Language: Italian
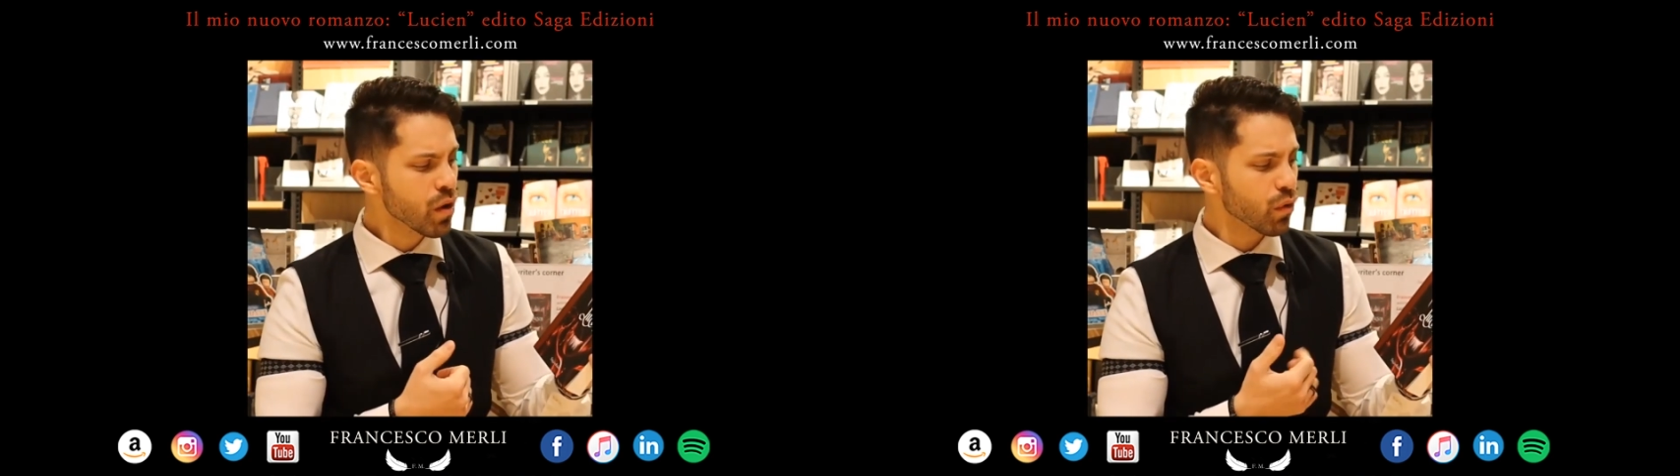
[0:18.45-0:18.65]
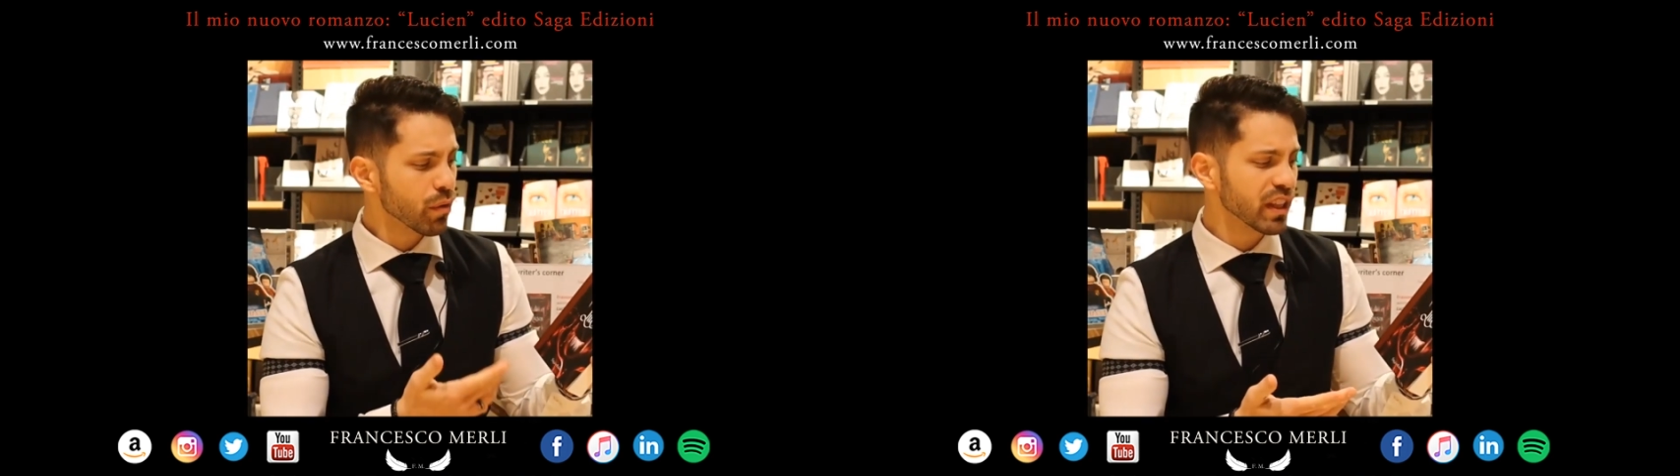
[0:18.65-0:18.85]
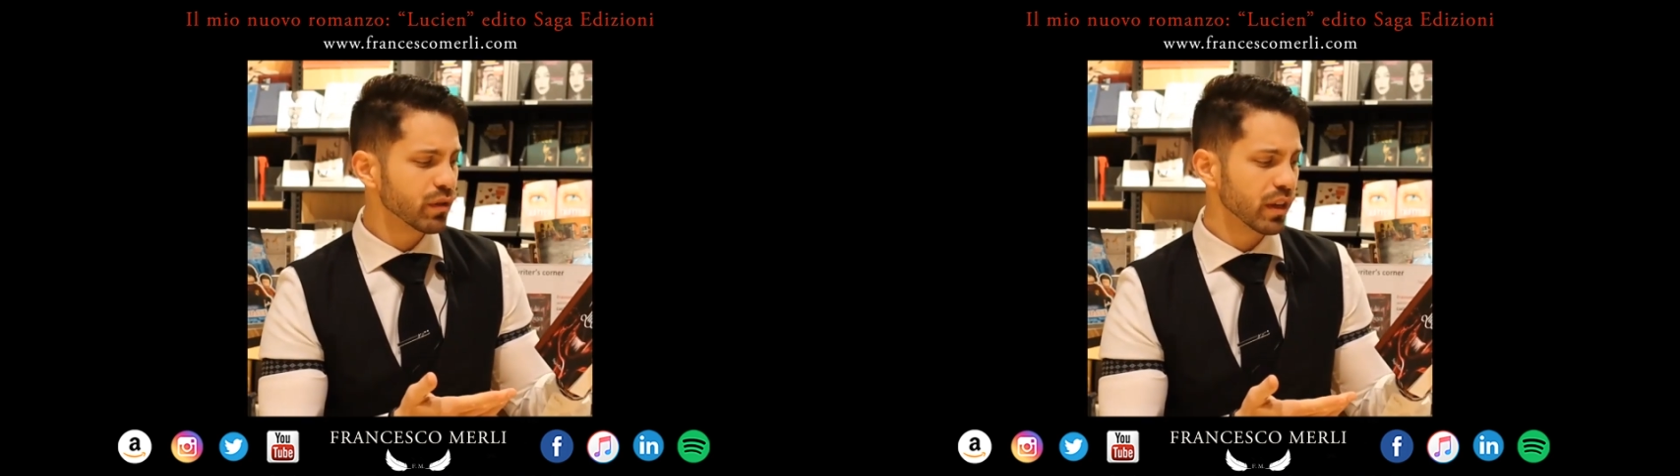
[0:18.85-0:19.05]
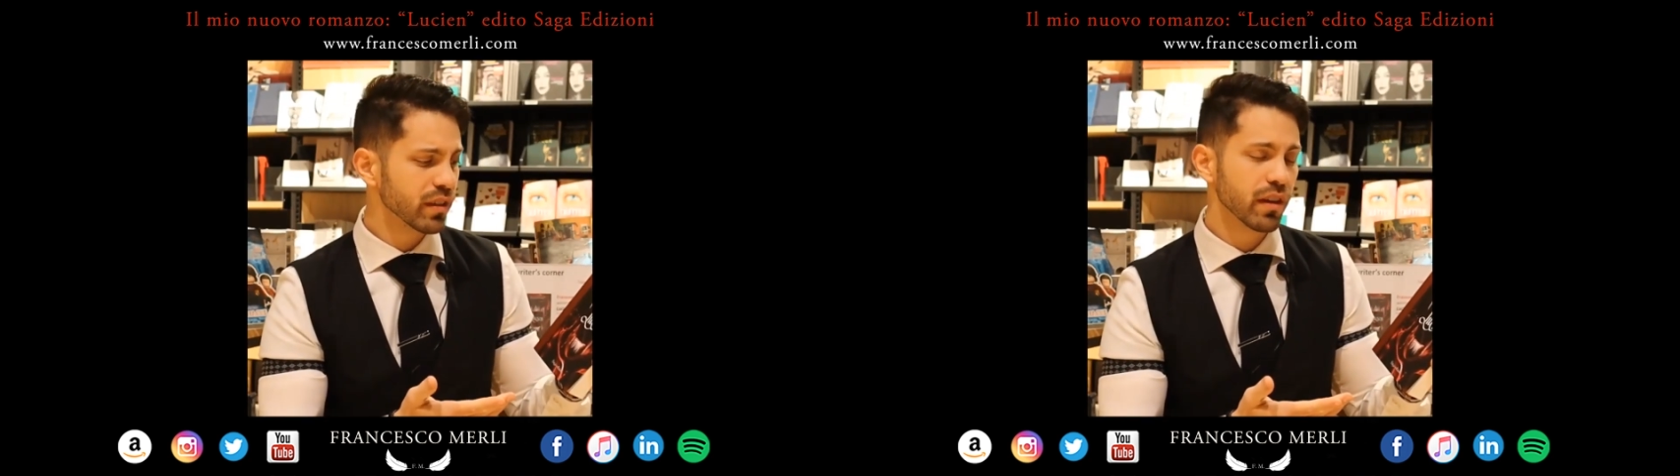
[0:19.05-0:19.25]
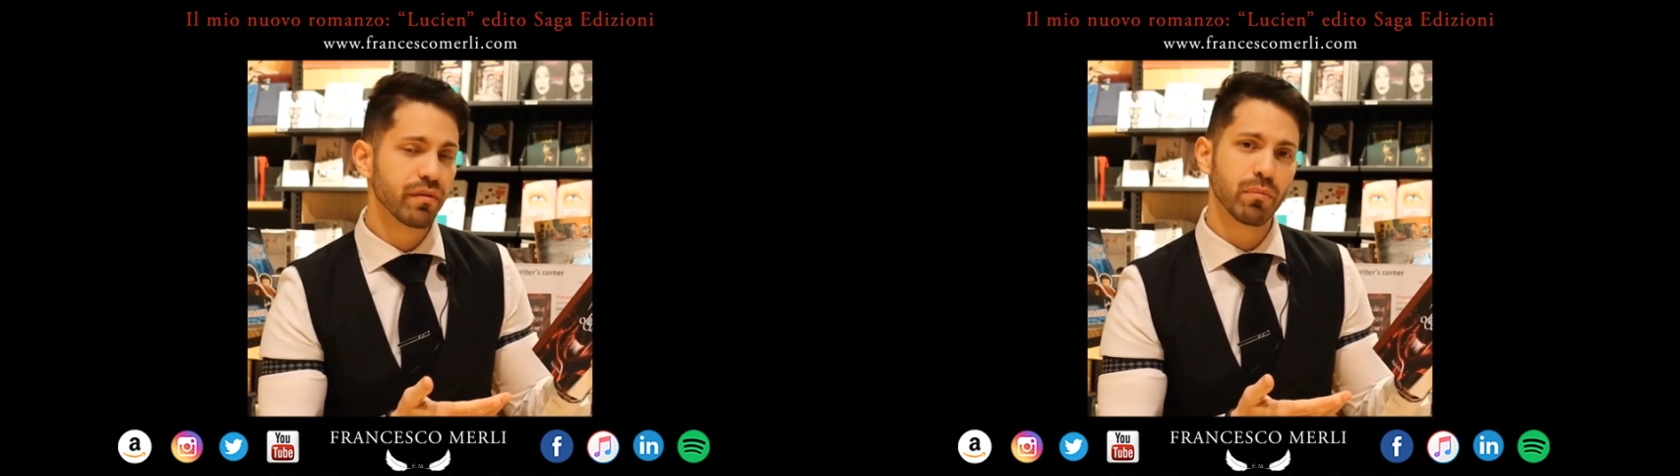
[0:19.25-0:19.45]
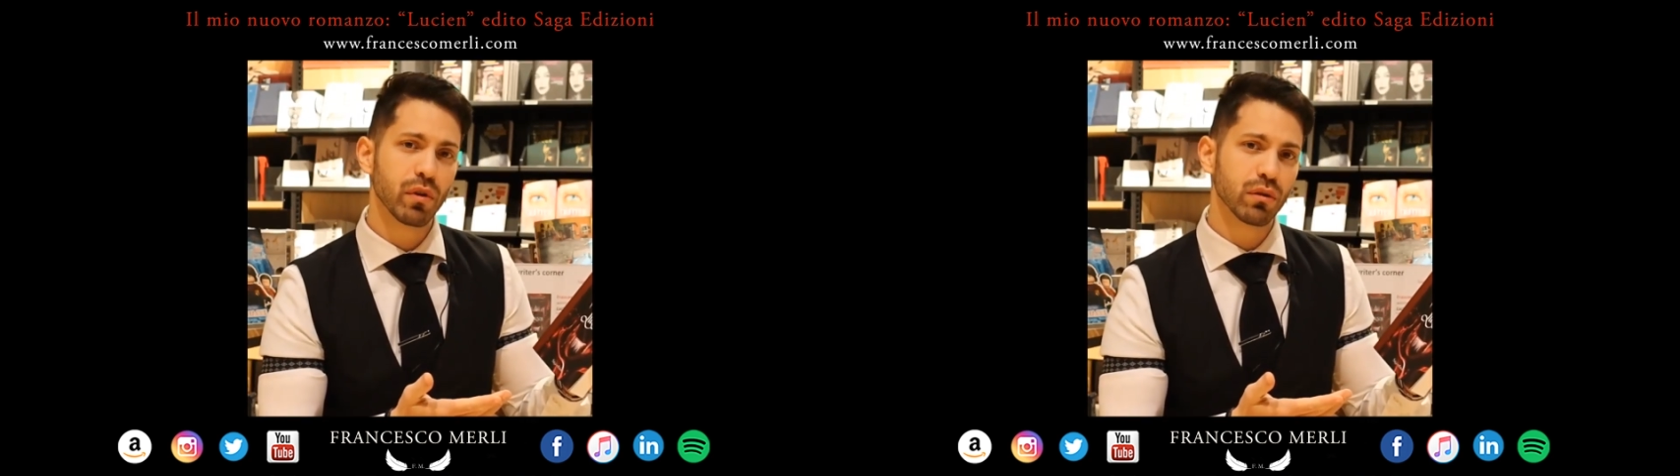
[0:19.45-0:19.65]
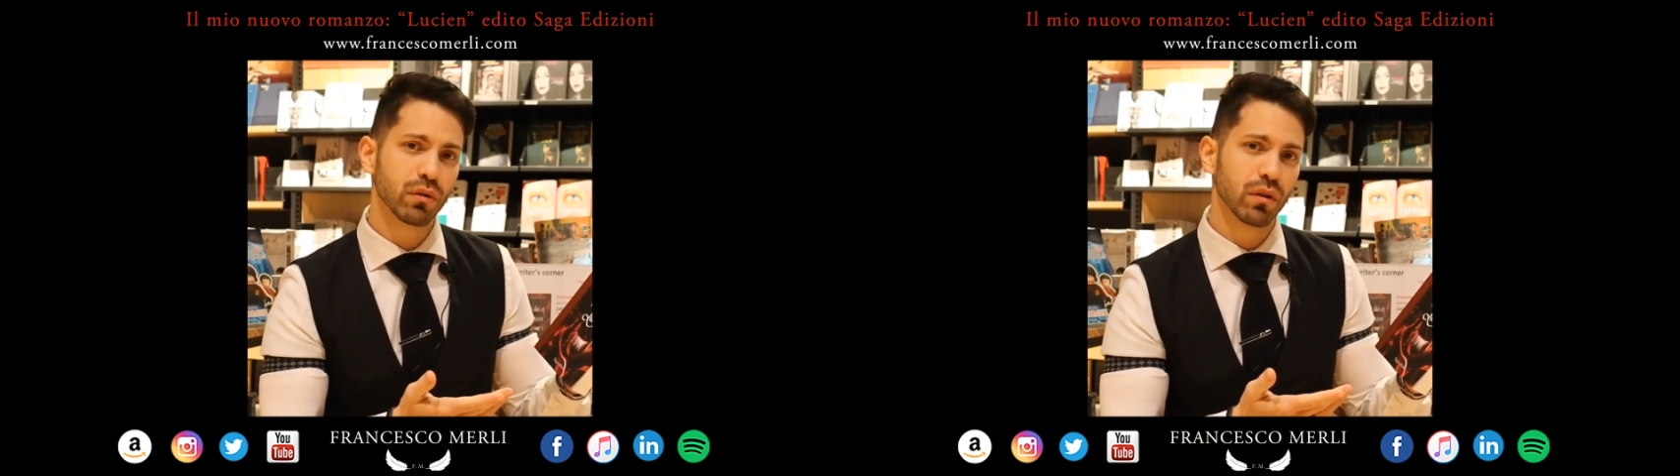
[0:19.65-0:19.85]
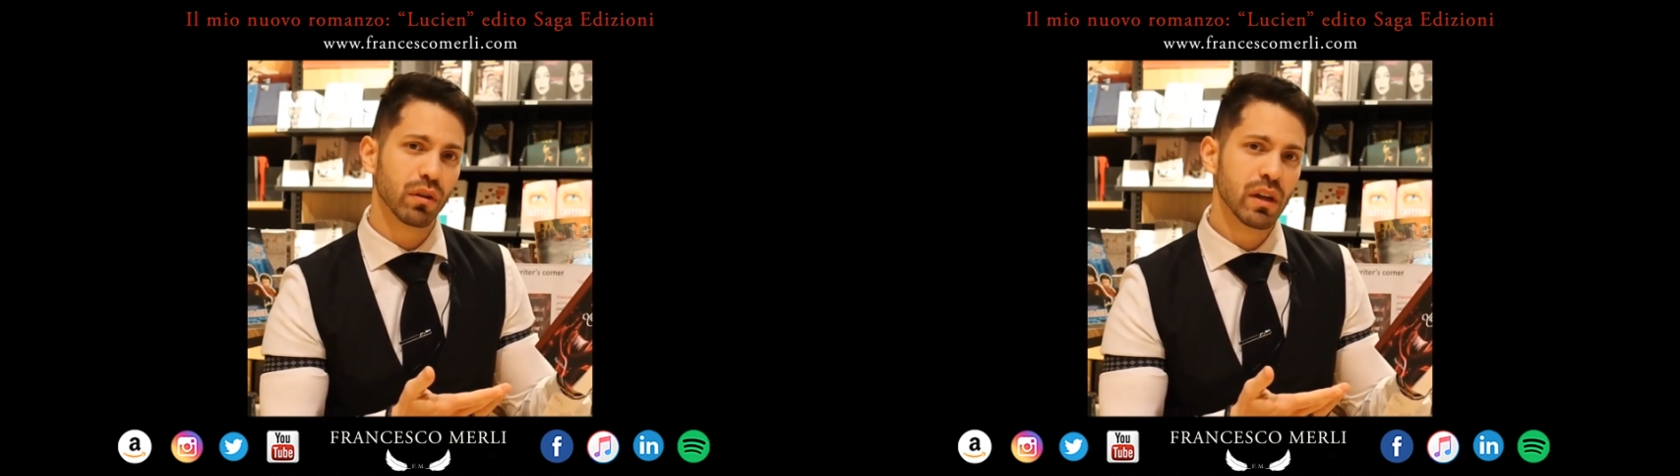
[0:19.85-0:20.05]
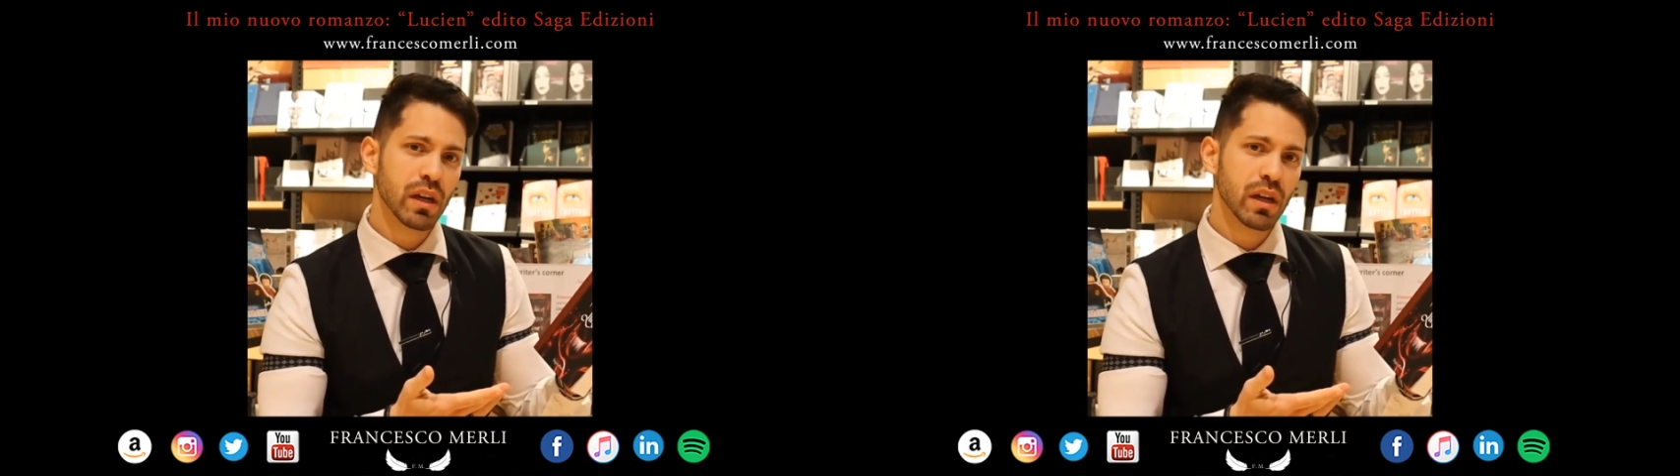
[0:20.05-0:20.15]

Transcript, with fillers: Un romanzo che si rifà molto